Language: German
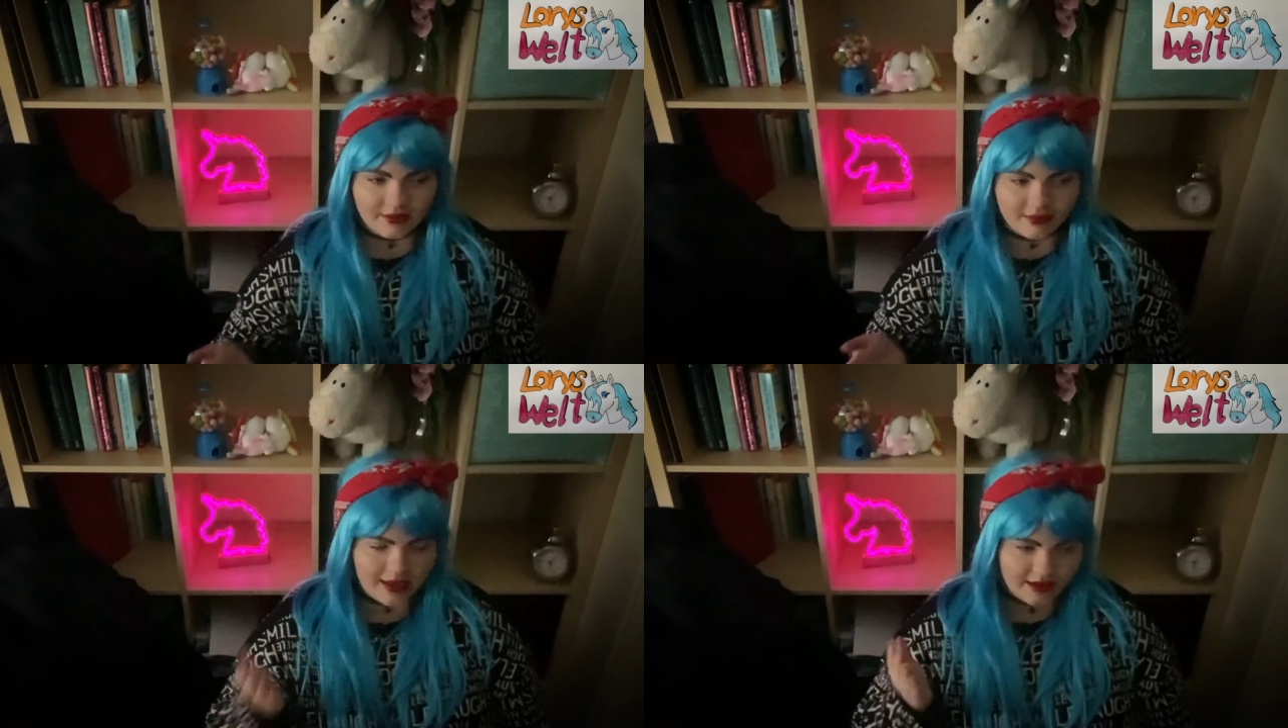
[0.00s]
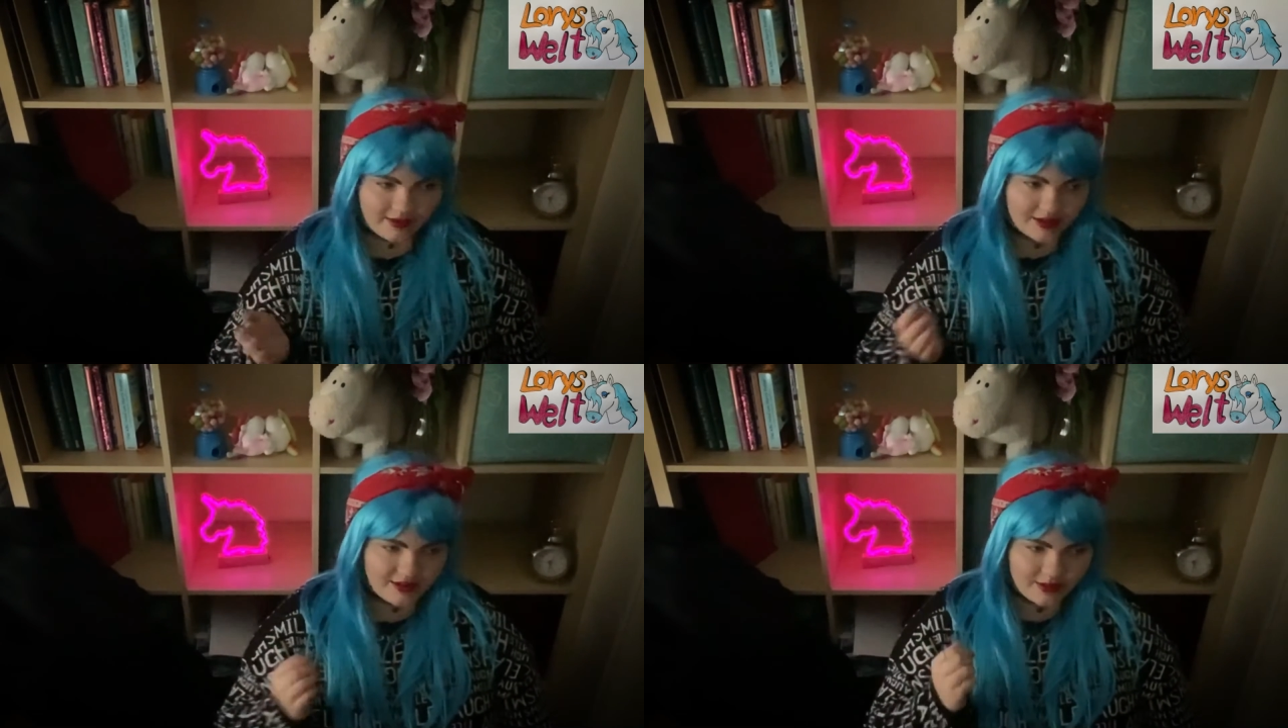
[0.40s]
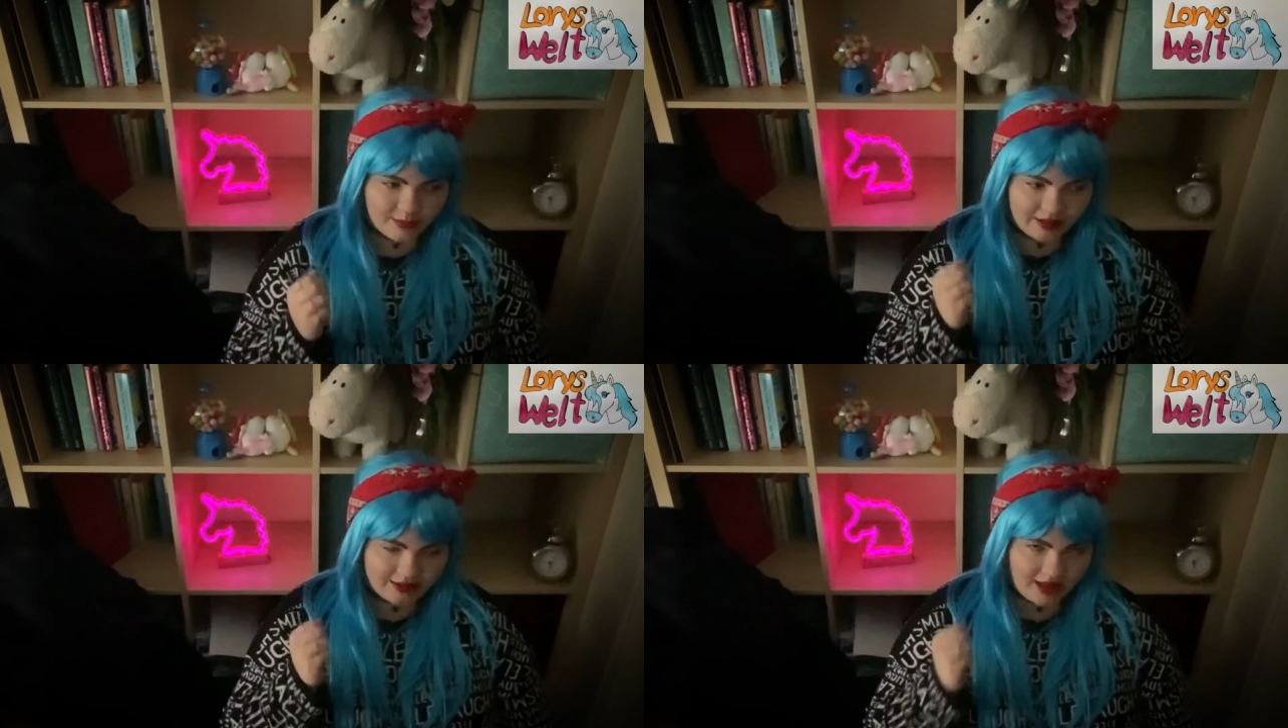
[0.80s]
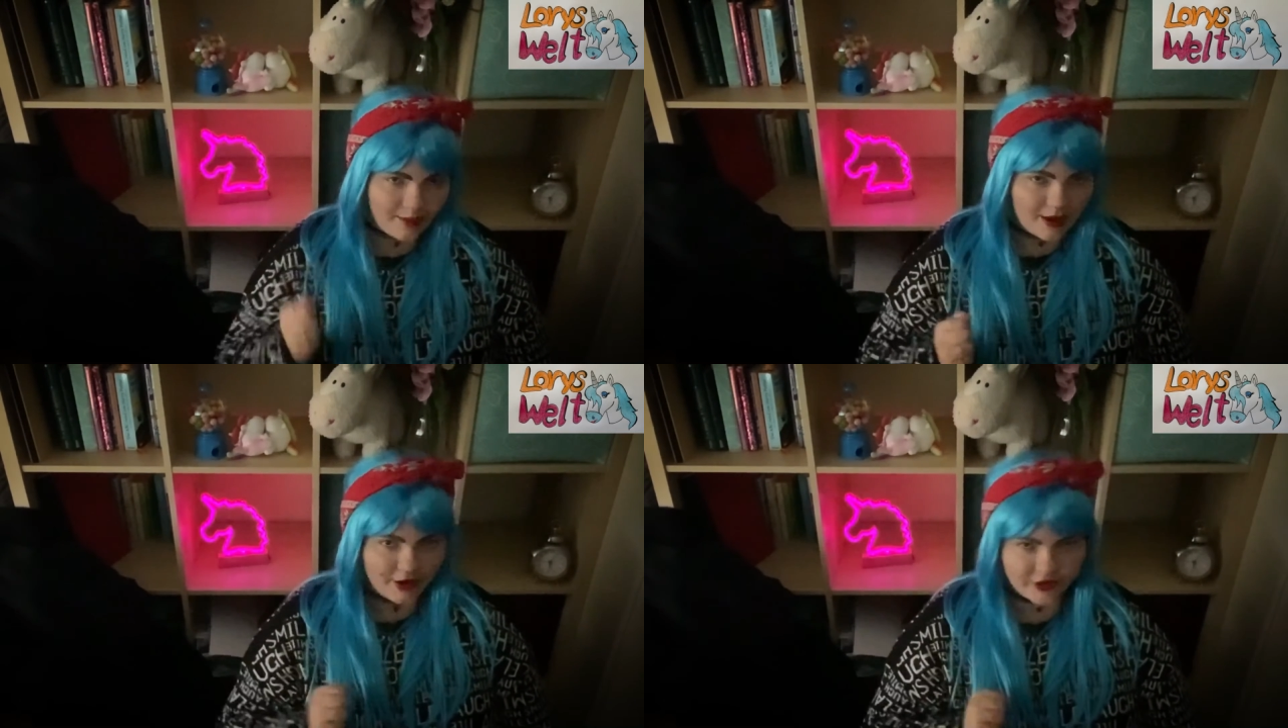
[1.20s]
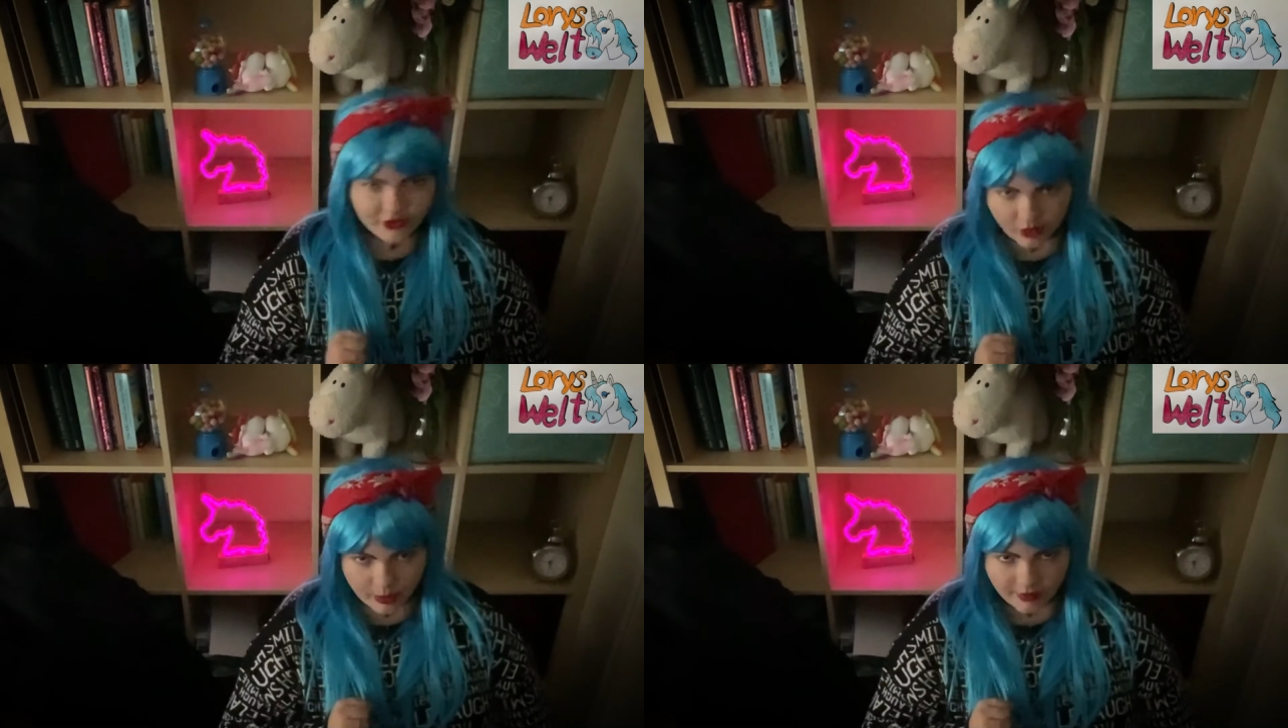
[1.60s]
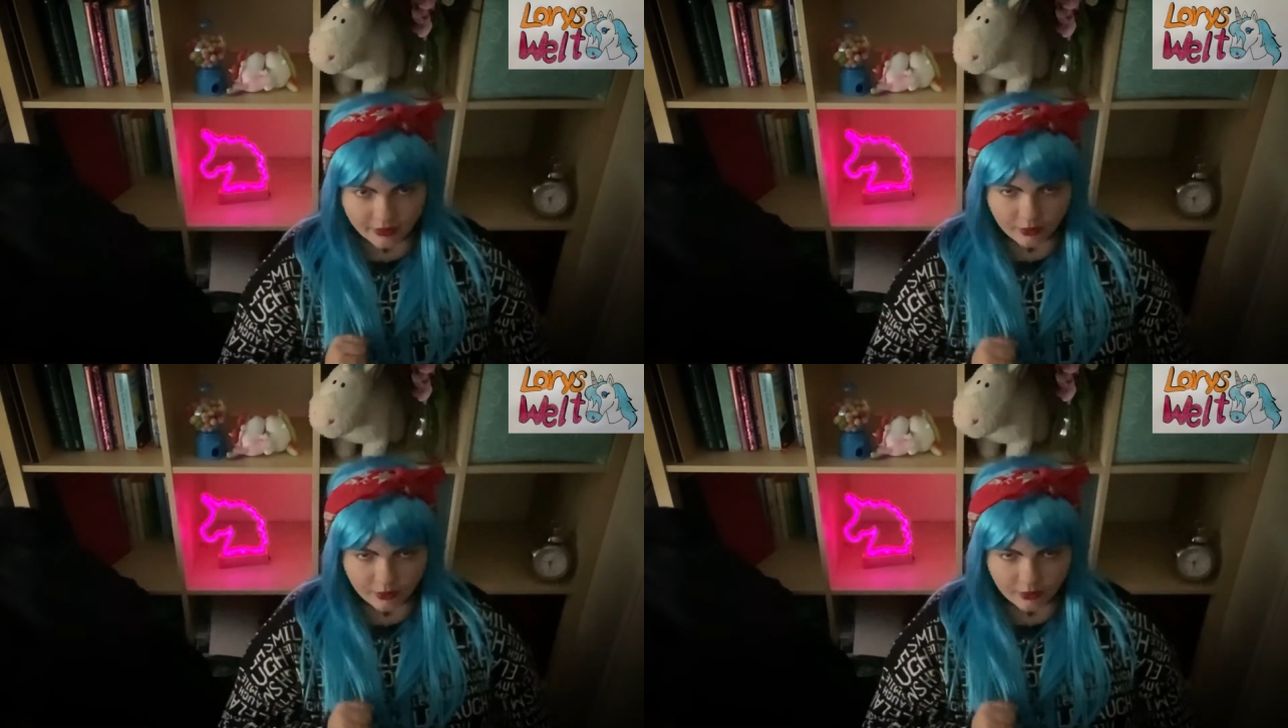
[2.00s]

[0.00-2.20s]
ja, dass ich ziemlich kamerascheu bin.